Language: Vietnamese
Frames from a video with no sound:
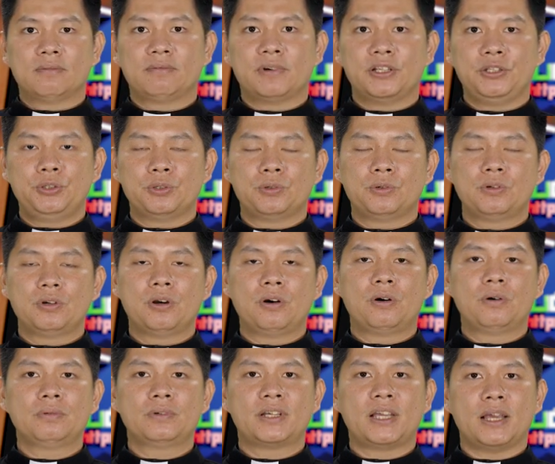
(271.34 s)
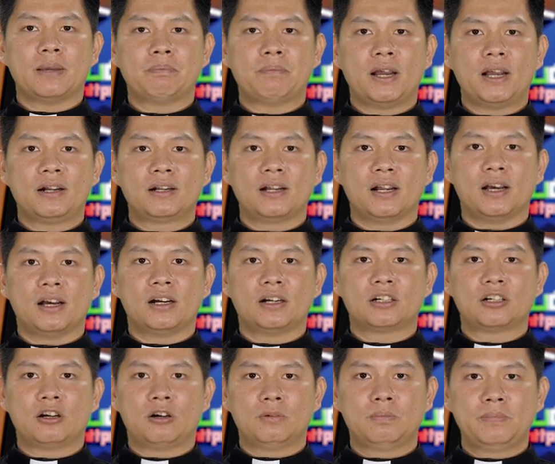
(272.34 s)
Và dụ ngôn kẻ mắc nợ
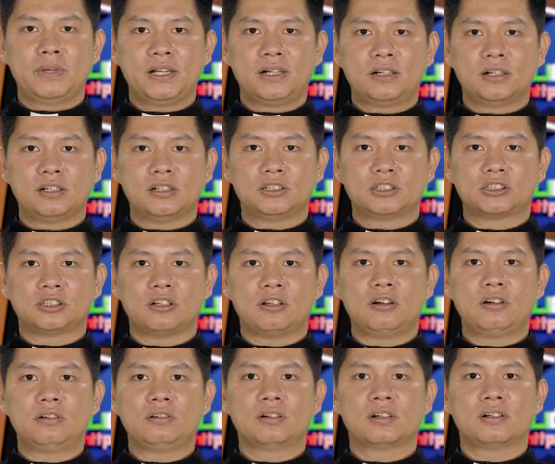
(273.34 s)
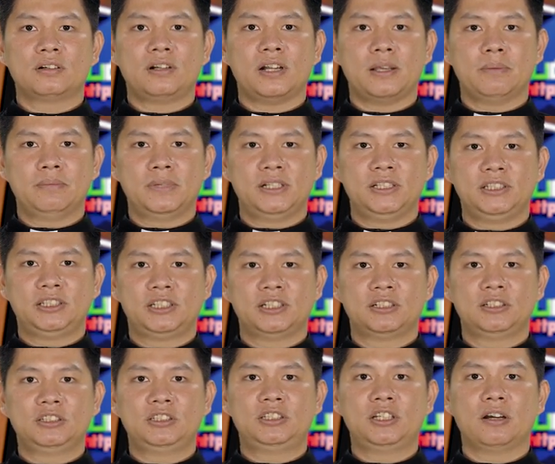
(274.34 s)
không biết thương xót để minh
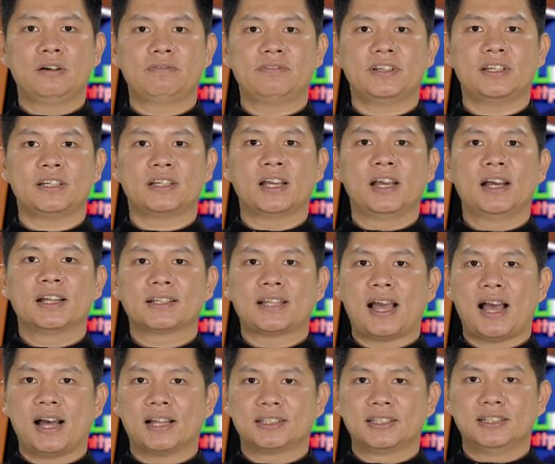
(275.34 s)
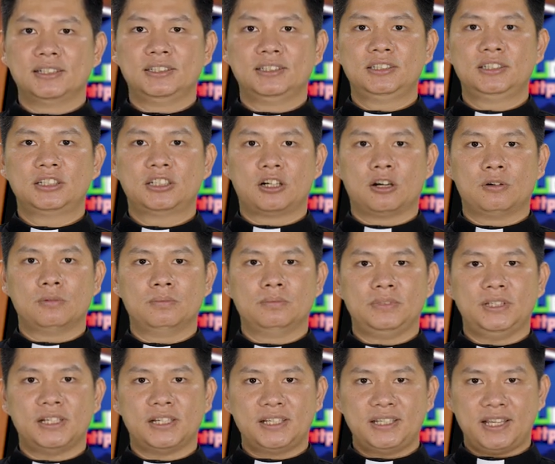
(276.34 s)
chứng cho việc tha thứ
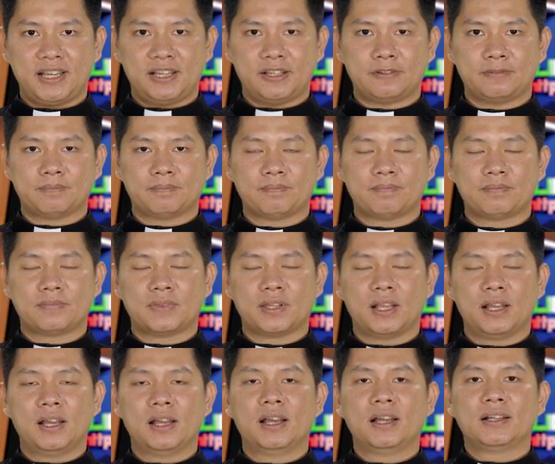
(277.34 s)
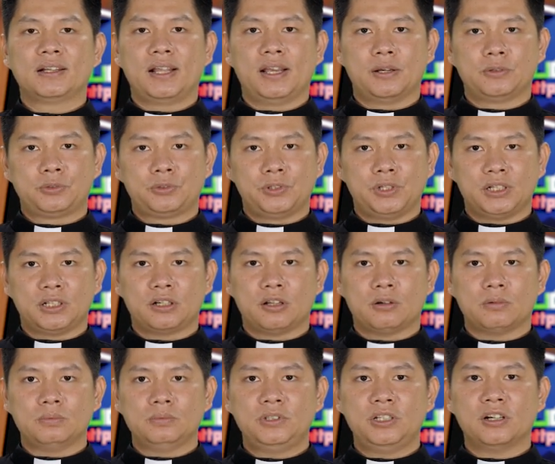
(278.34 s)
không giới hạn. Theo truyền
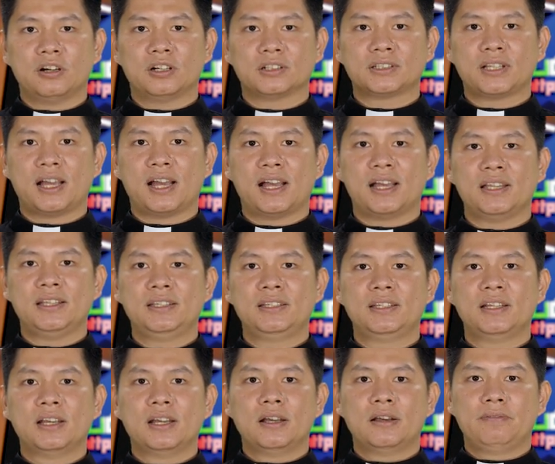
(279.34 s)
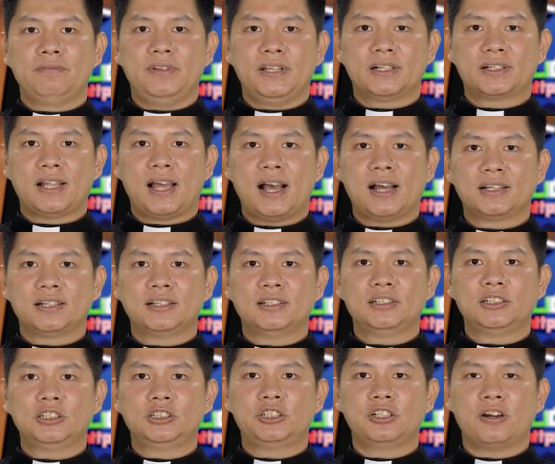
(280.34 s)
thống Do Thái, việc tha
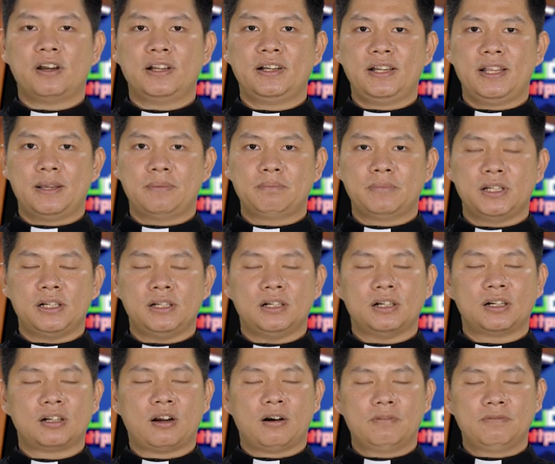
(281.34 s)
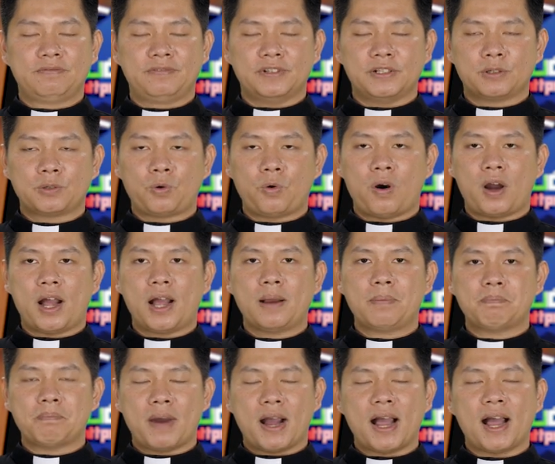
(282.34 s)
thứ cho anh em mình không vượt quá
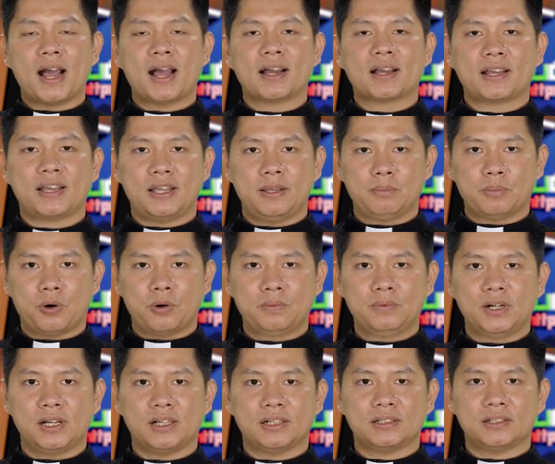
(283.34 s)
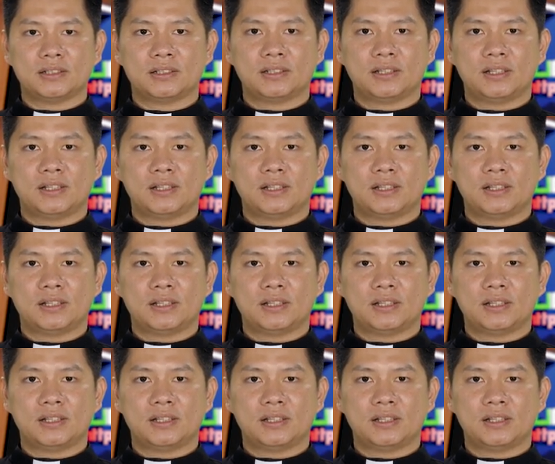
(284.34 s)
ba hay bốn lần.